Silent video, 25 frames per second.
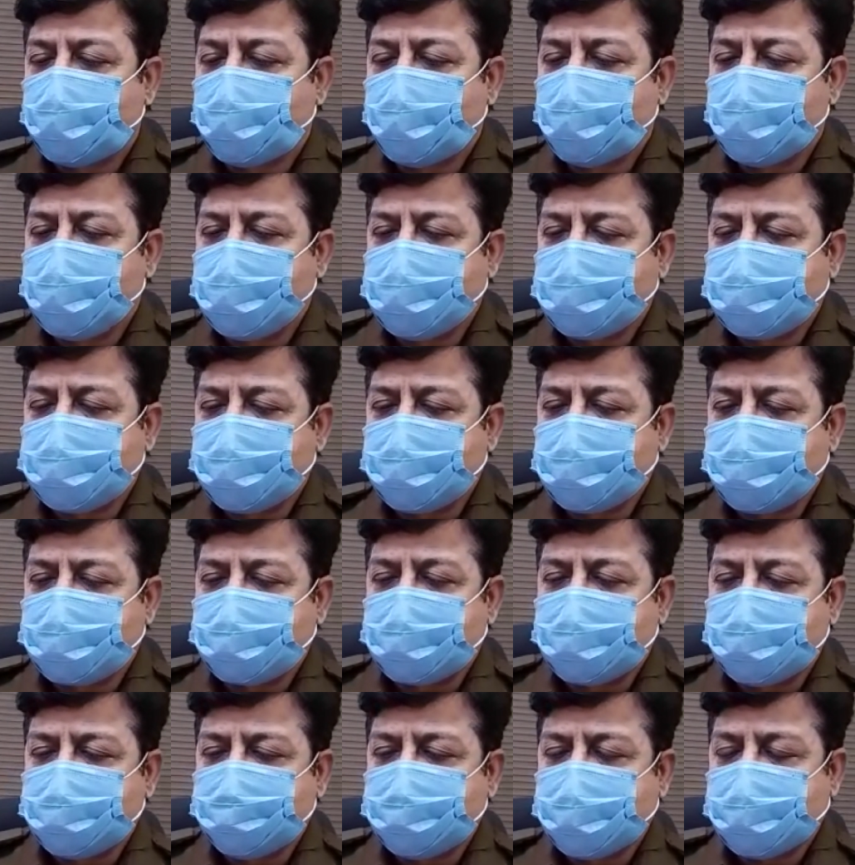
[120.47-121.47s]
वो लेके
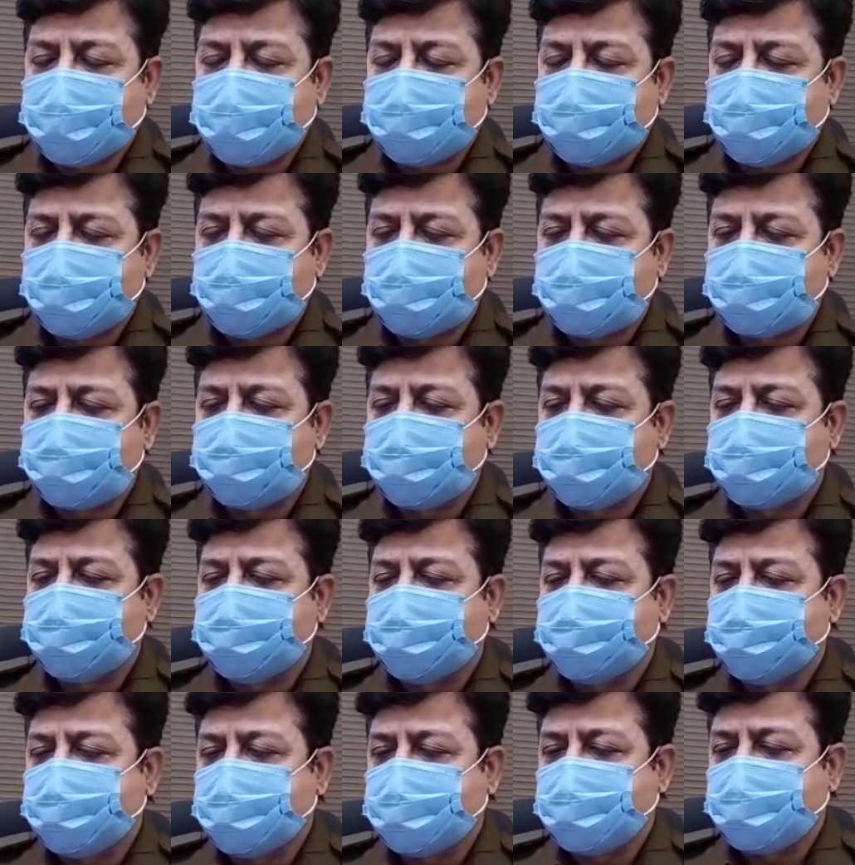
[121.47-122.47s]
निकले बाहर और
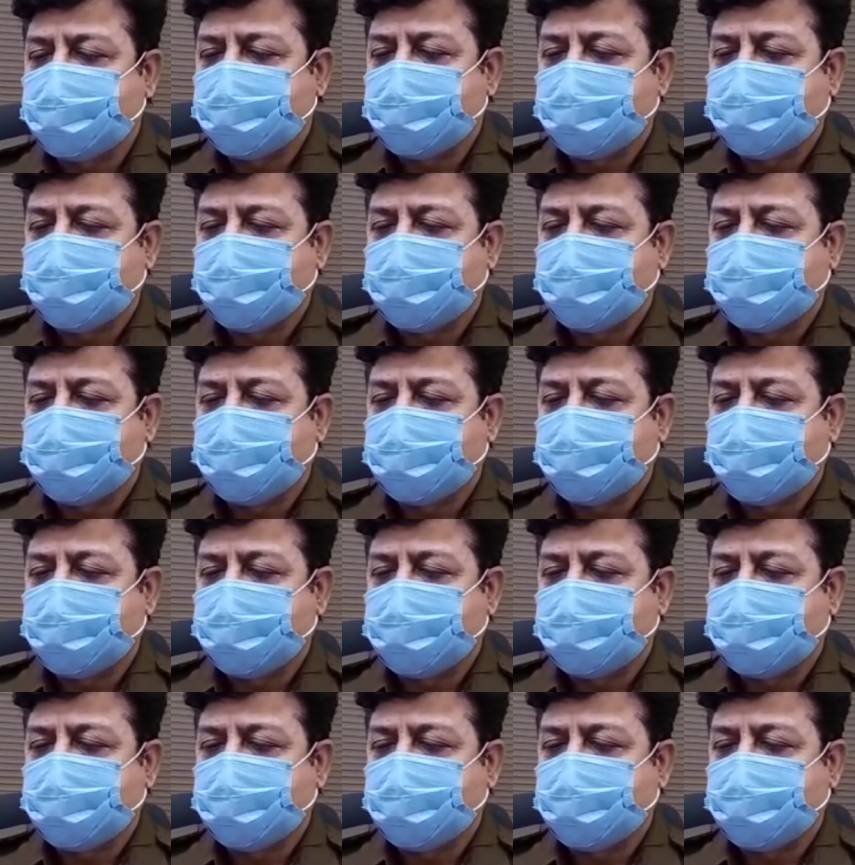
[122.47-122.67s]
फिर जब ये